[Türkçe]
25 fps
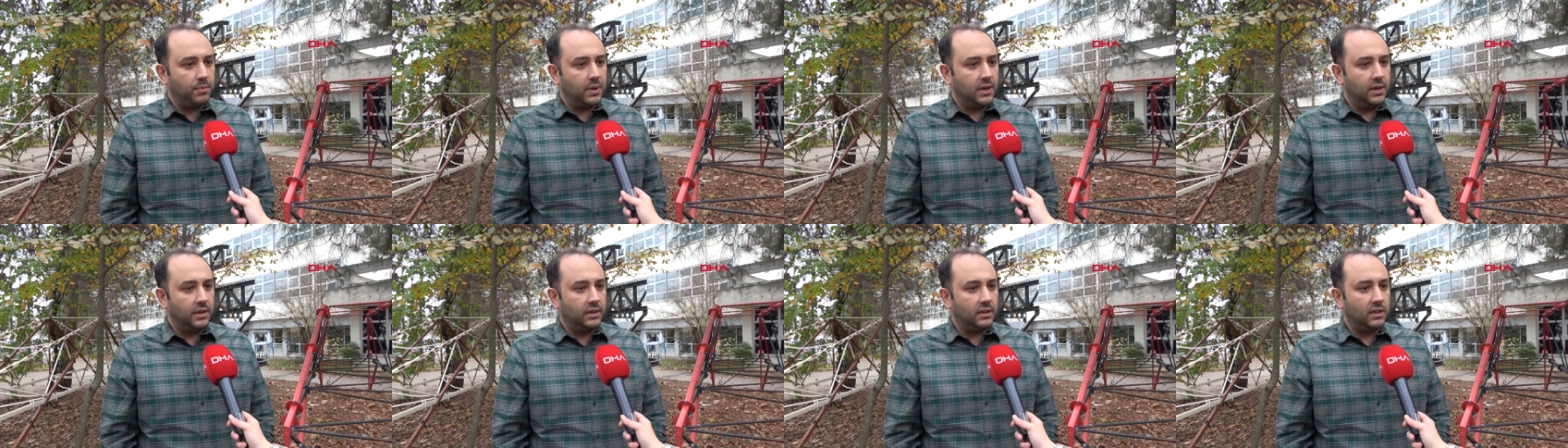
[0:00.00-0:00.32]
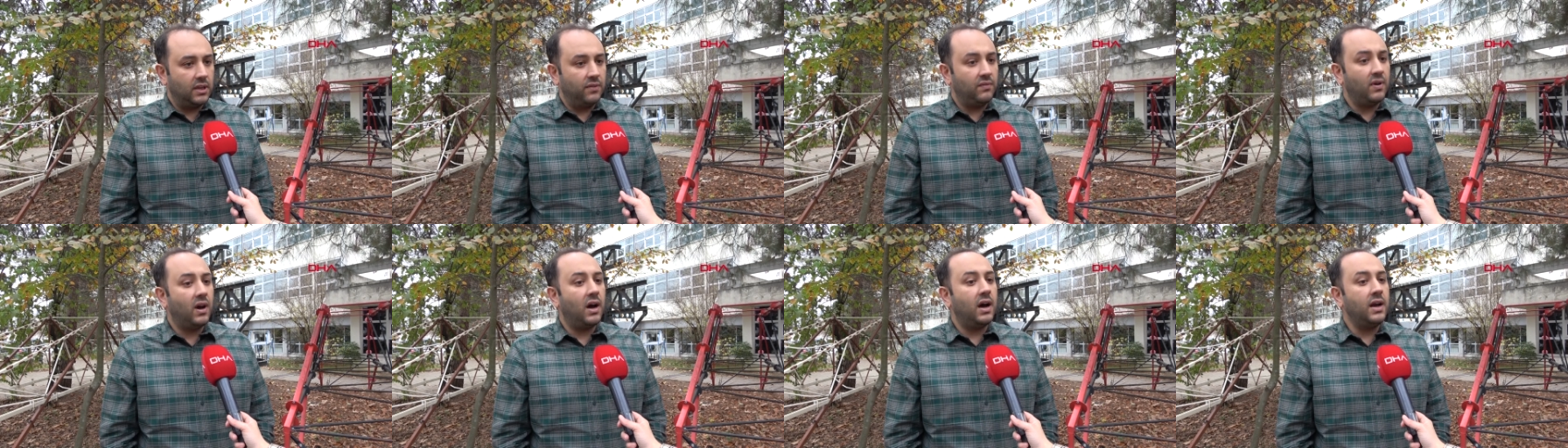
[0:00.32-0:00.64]

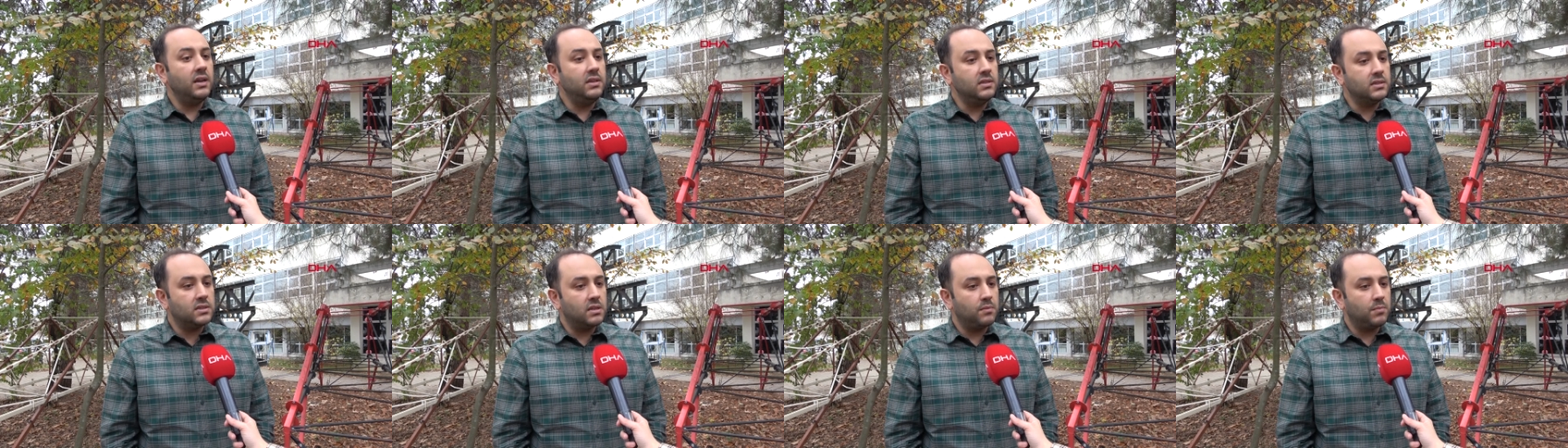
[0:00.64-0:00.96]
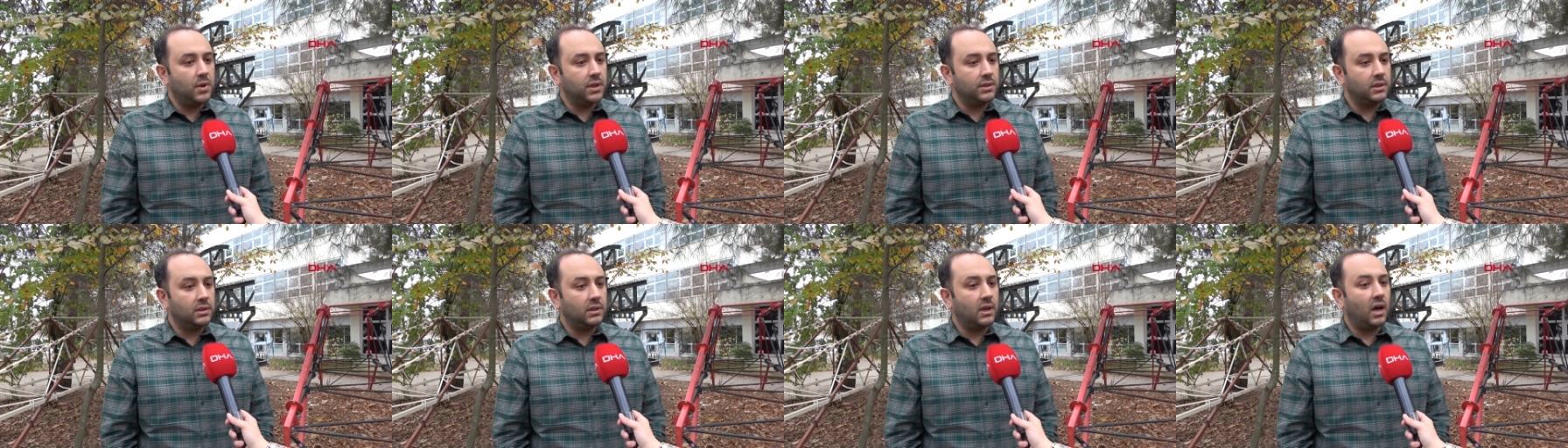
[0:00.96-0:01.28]
birlikte ve aynı
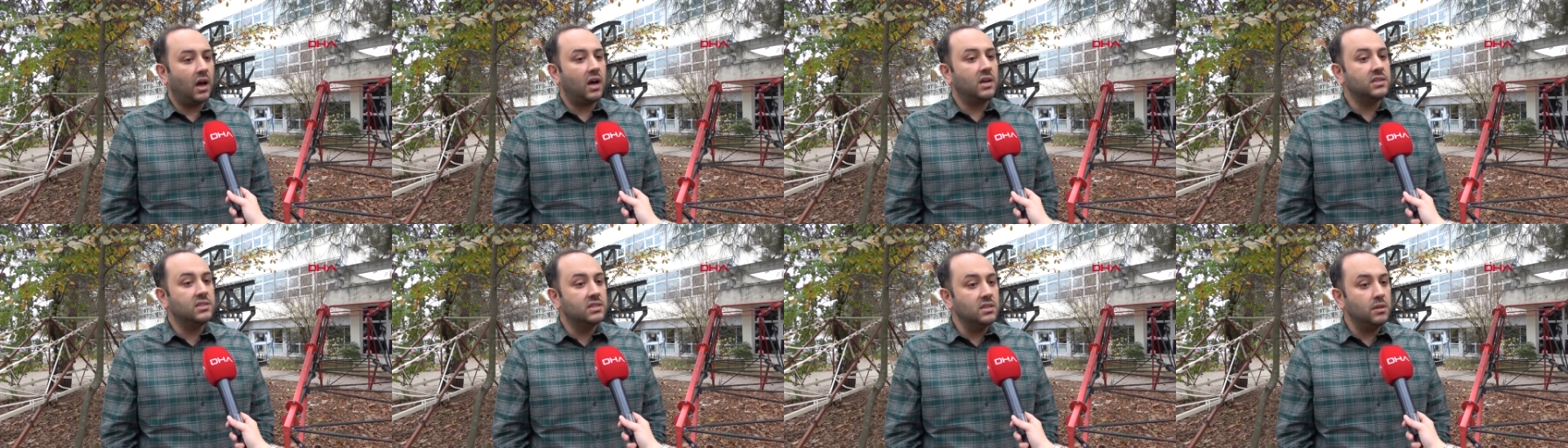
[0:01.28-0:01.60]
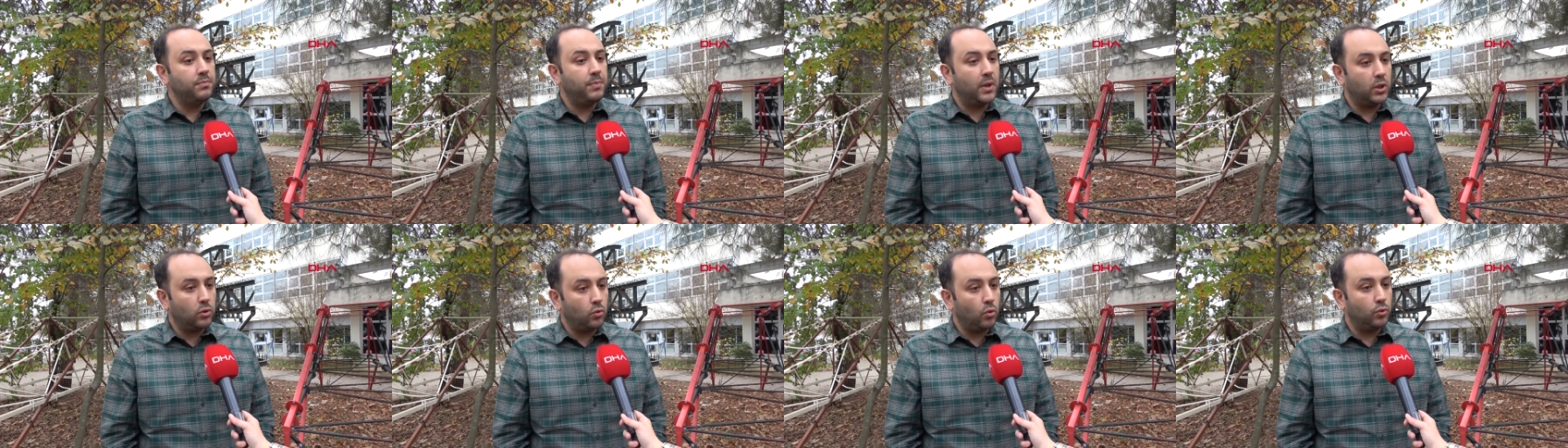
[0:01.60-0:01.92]
zamanda da
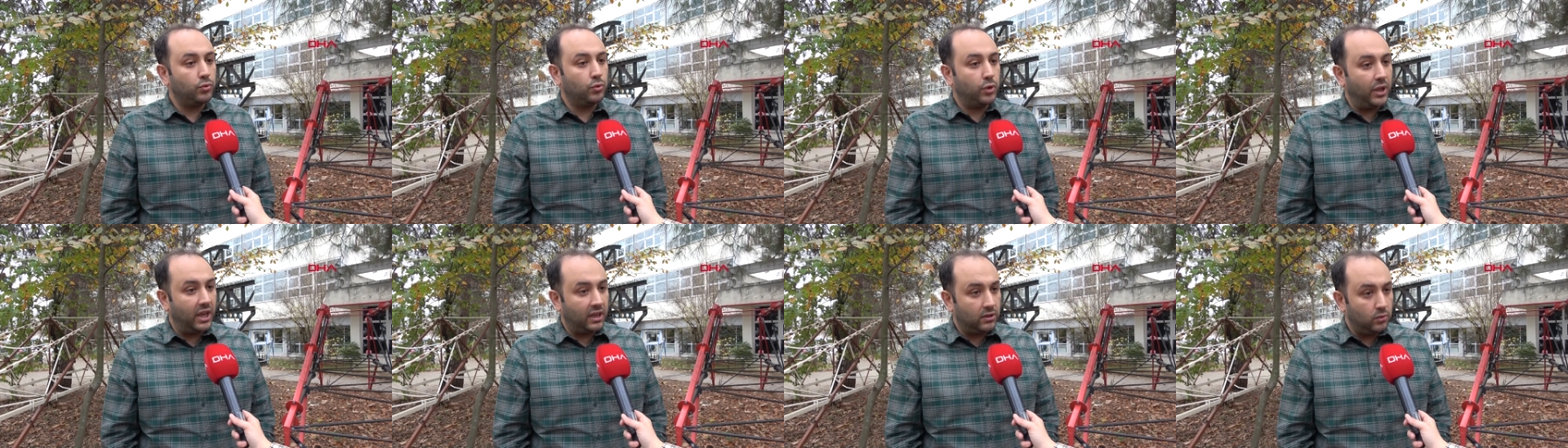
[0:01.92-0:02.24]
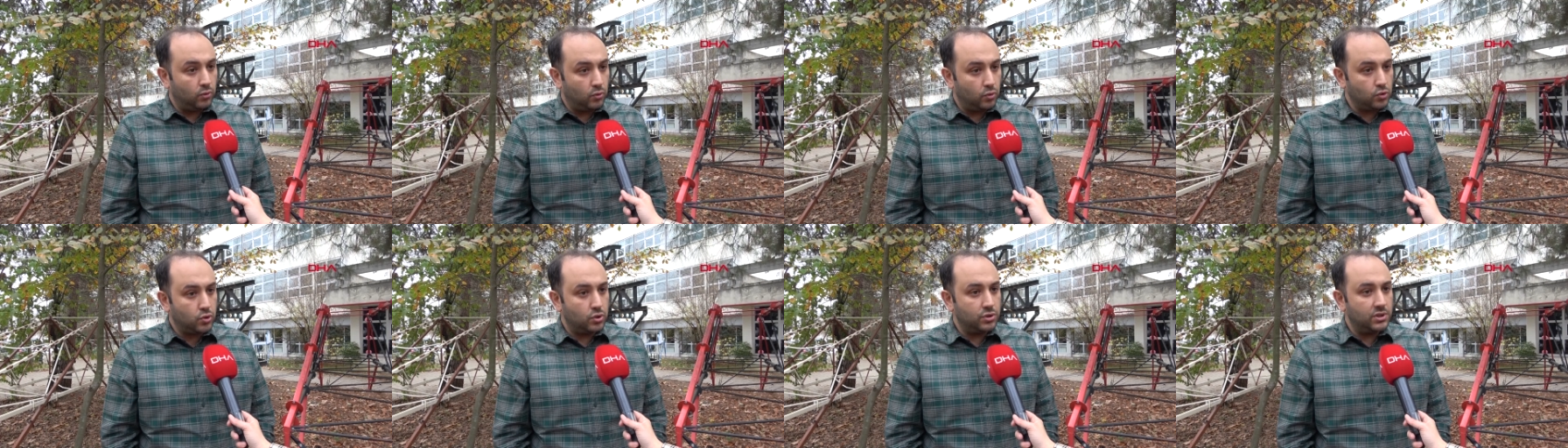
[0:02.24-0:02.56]
hazır beton
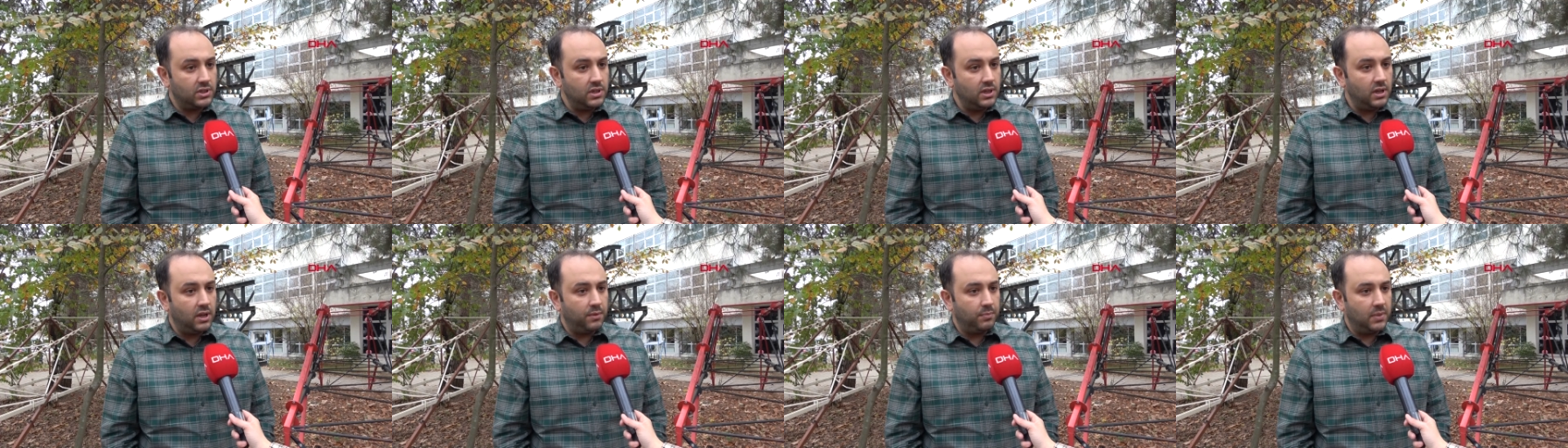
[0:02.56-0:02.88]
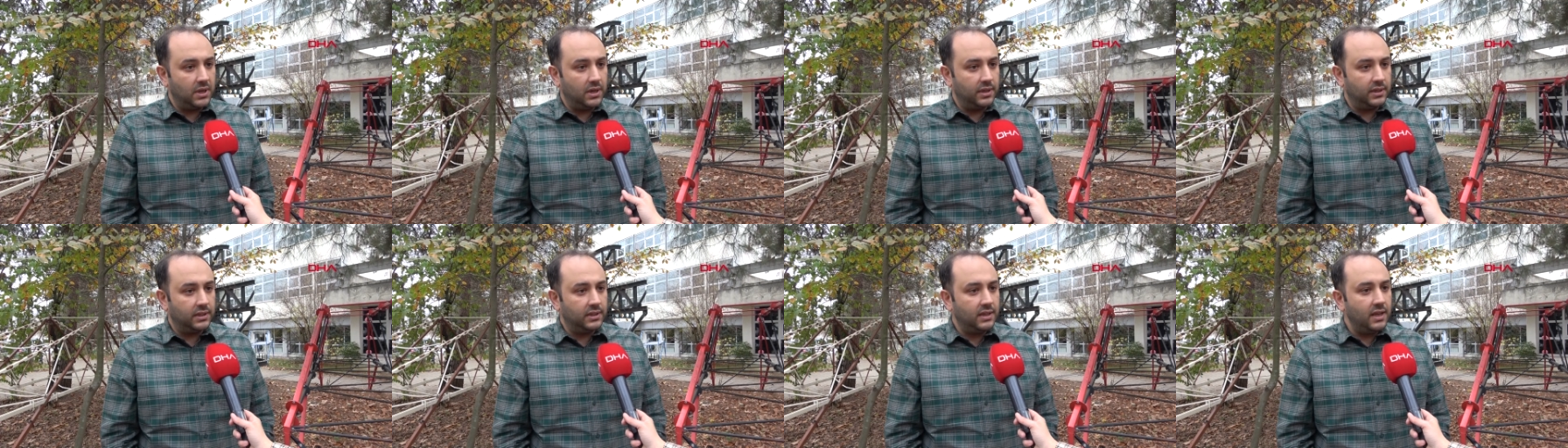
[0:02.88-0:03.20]
teknolojisiyle
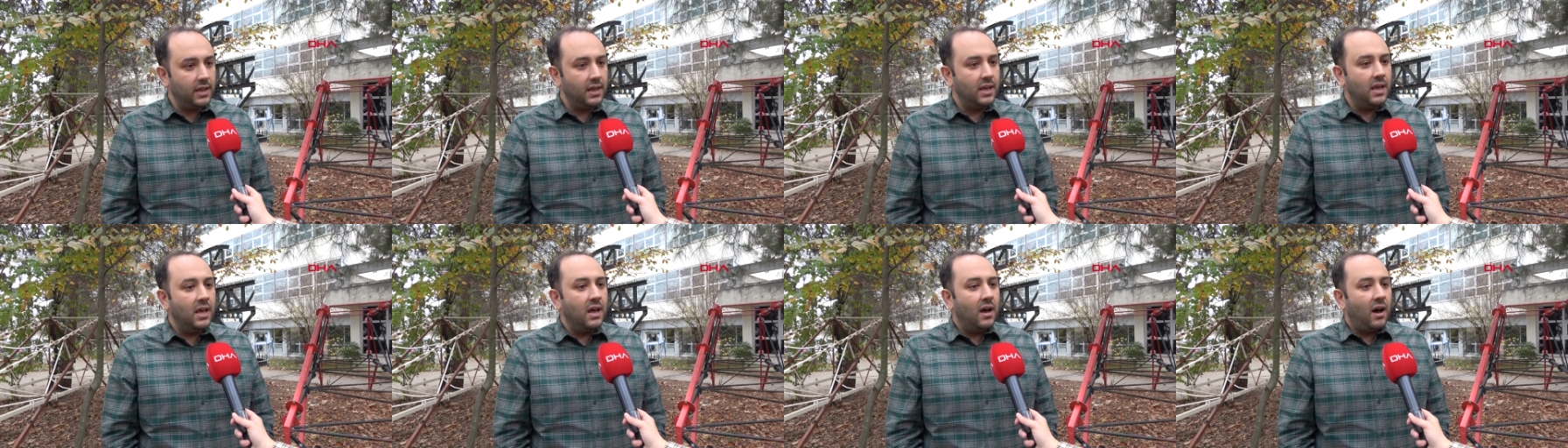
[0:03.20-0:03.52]
birlikte